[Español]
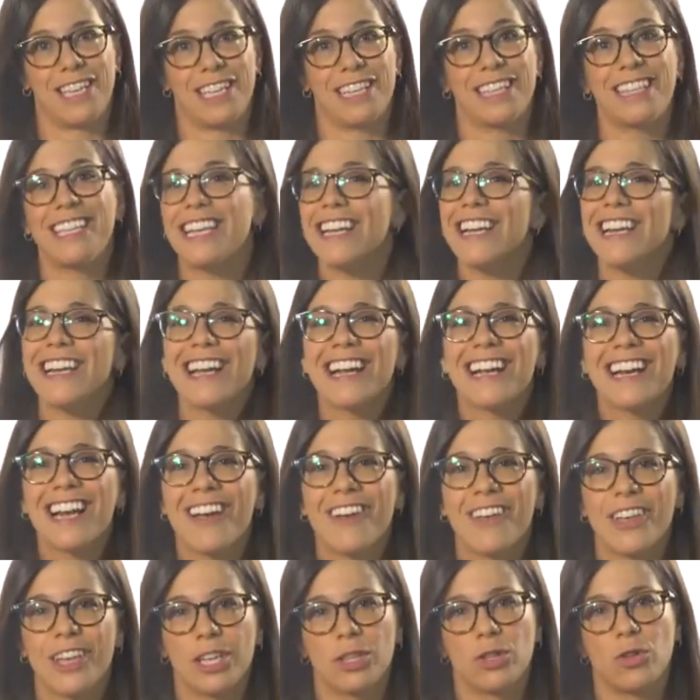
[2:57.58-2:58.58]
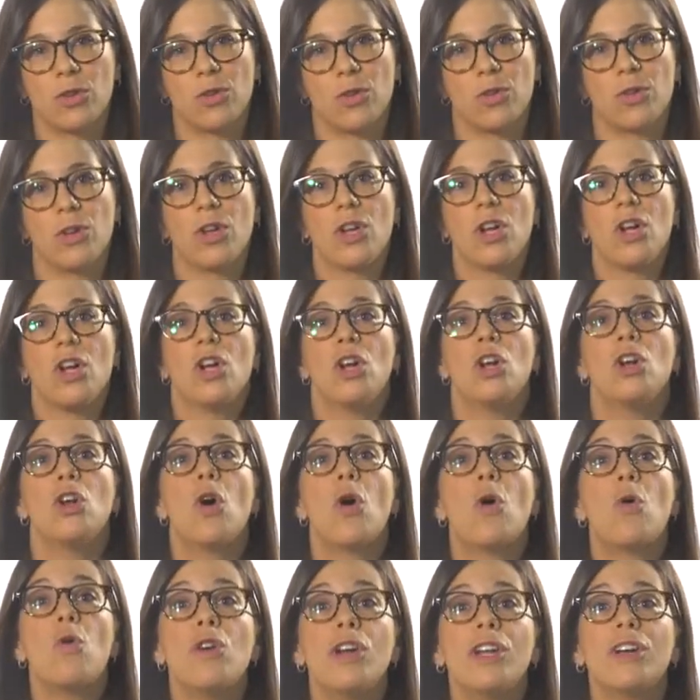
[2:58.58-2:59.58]
ti. Tienen la clave de todo.
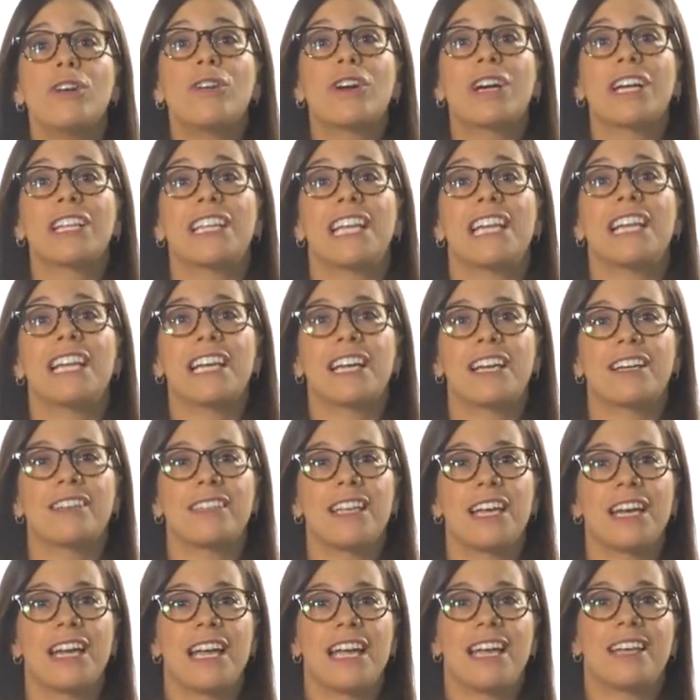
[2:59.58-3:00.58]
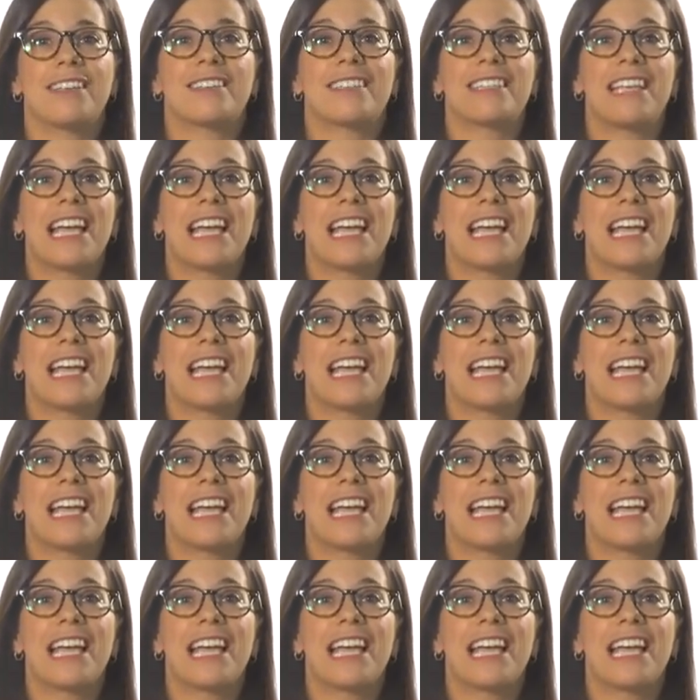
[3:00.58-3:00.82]
Lo único que tienes que hacer es